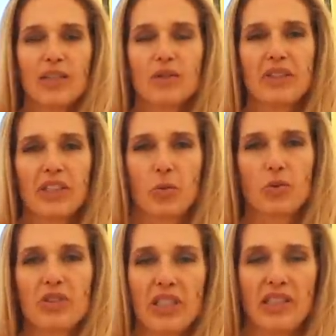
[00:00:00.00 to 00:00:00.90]
non fai
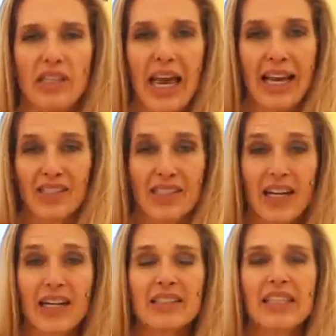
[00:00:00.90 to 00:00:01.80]
spuntini
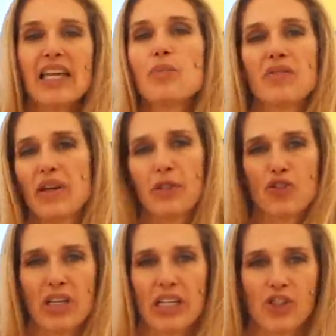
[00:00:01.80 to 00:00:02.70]
extra e poi vai a
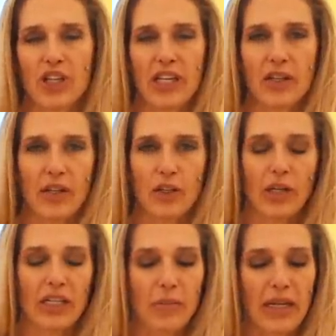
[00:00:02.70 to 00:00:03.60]
mangiare la cena
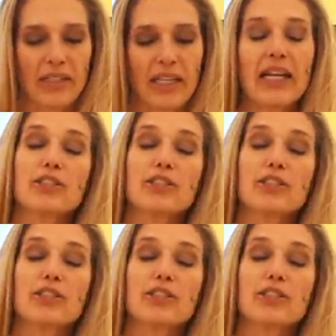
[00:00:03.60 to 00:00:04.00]
regolarmente.